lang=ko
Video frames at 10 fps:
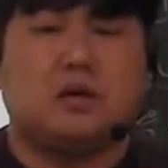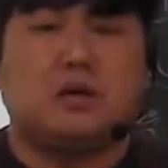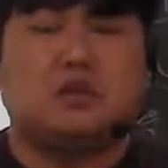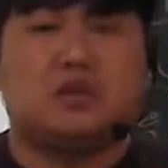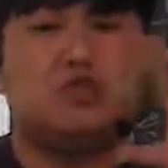
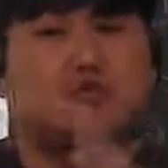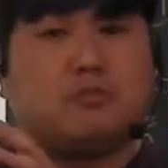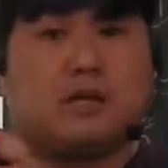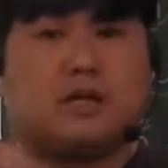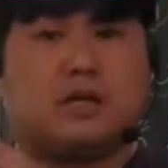
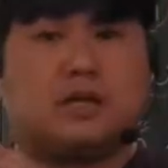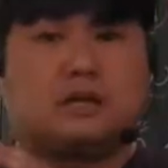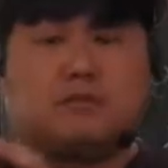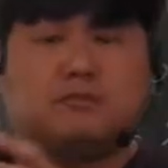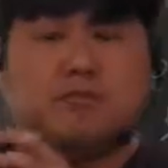
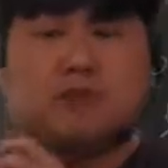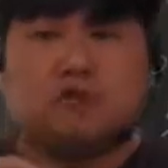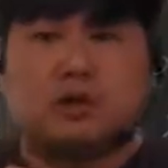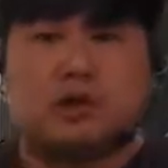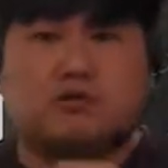진주만이라는
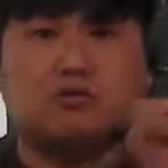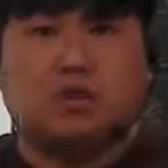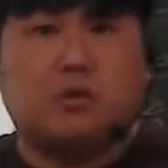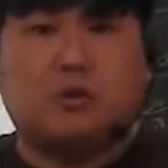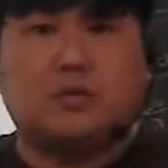미국하고
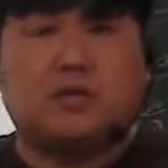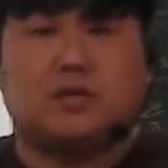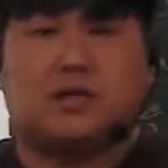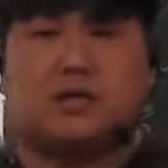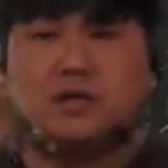일본 사이에
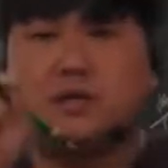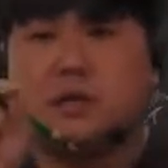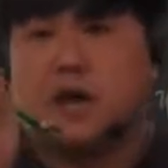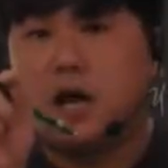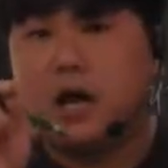있는
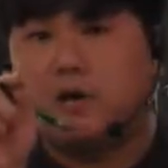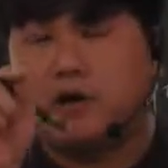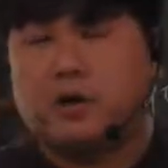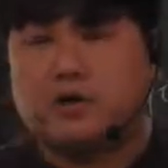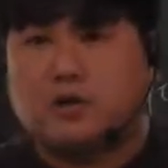
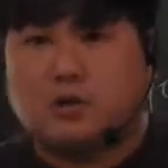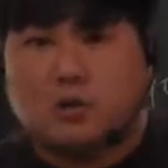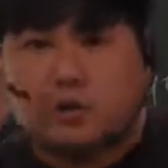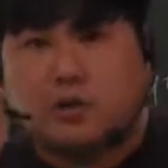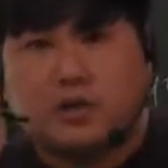하와이에다
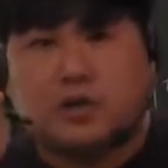공격을 했단